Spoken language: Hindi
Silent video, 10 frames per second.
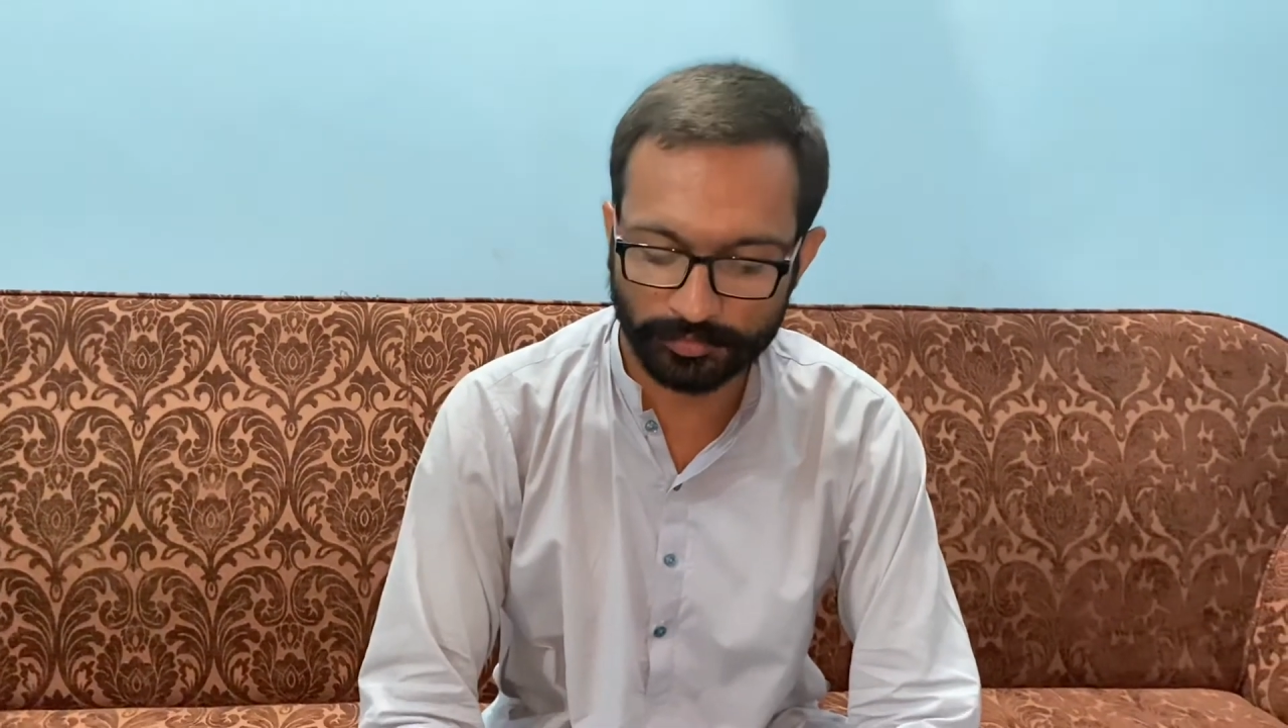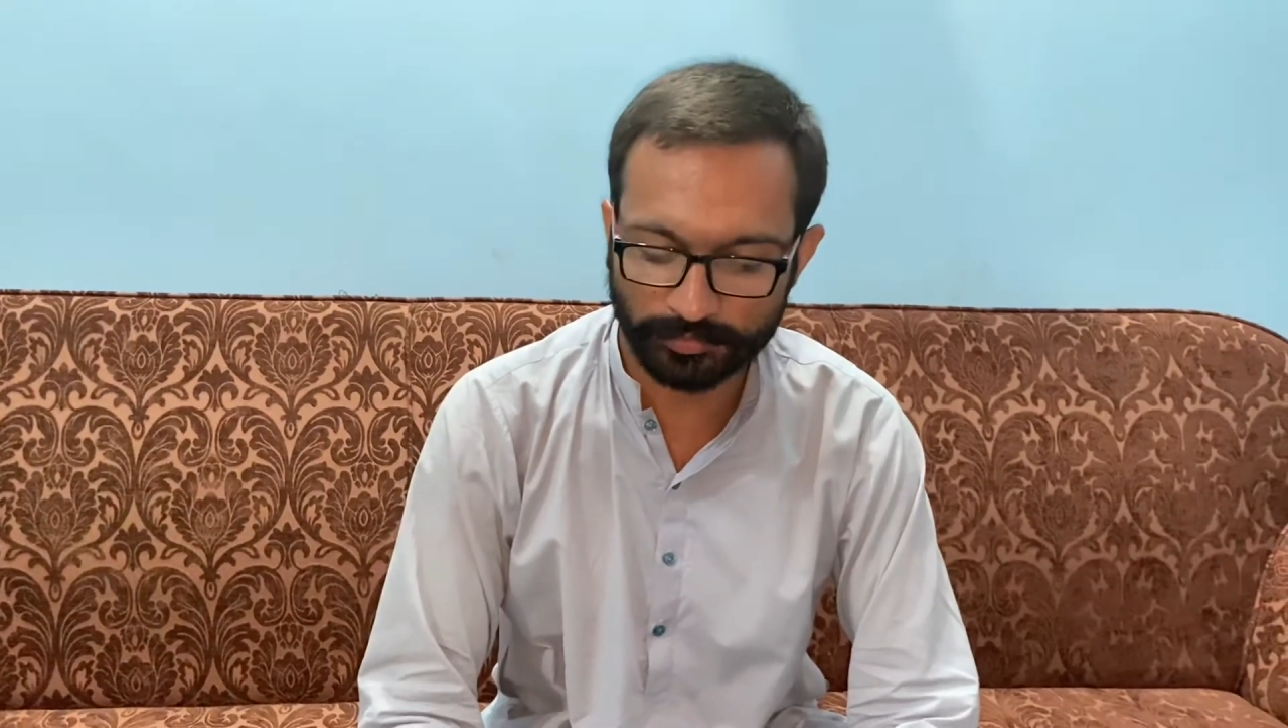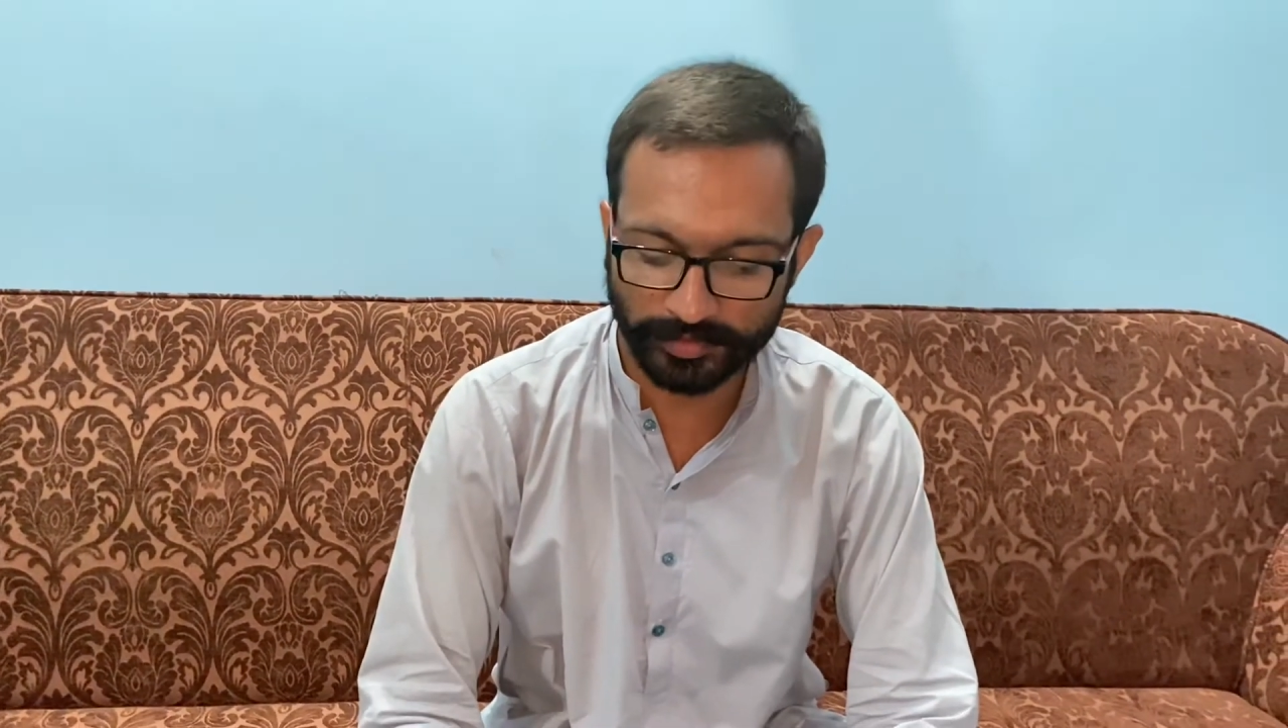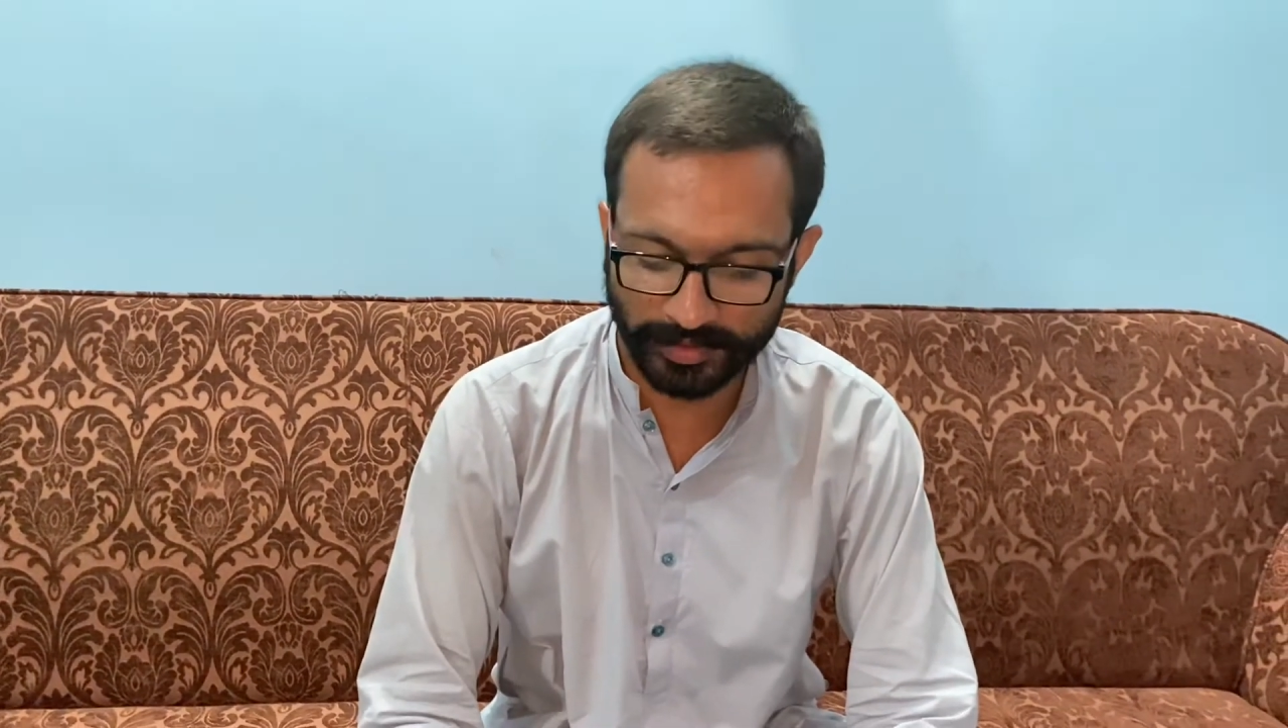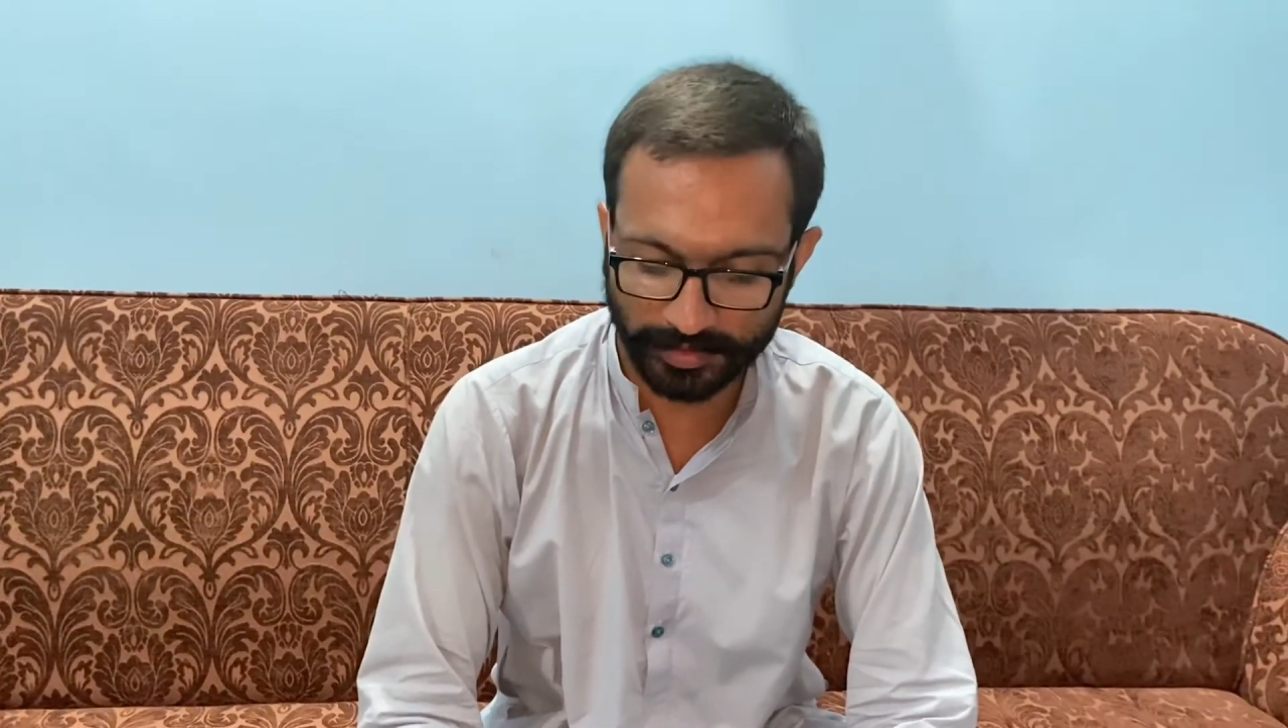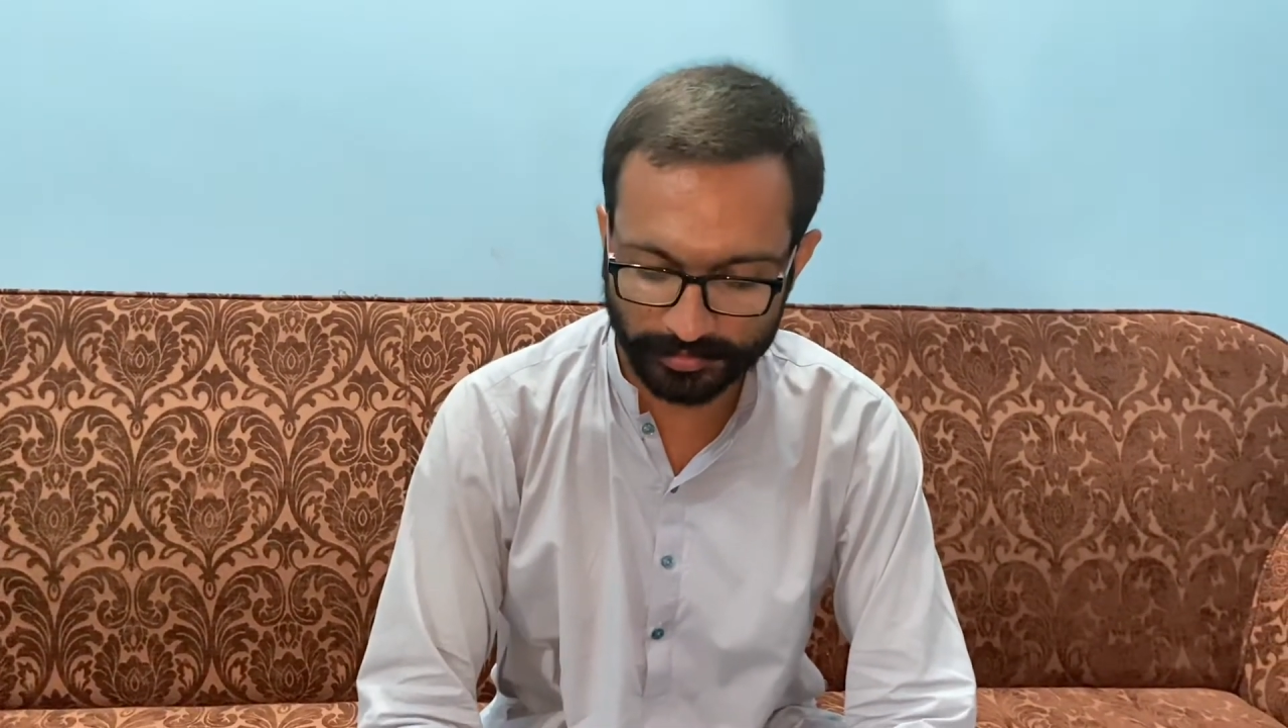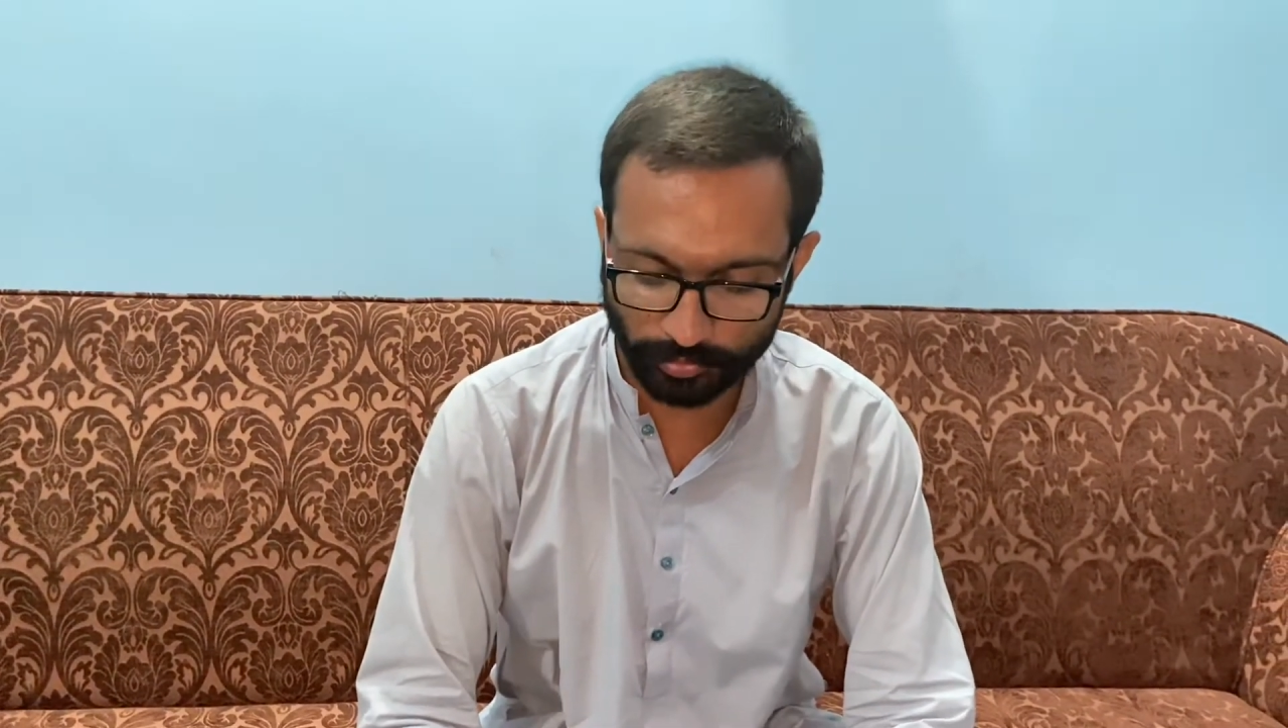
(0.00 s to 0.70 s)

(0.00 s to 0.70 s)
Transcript: दूँ कि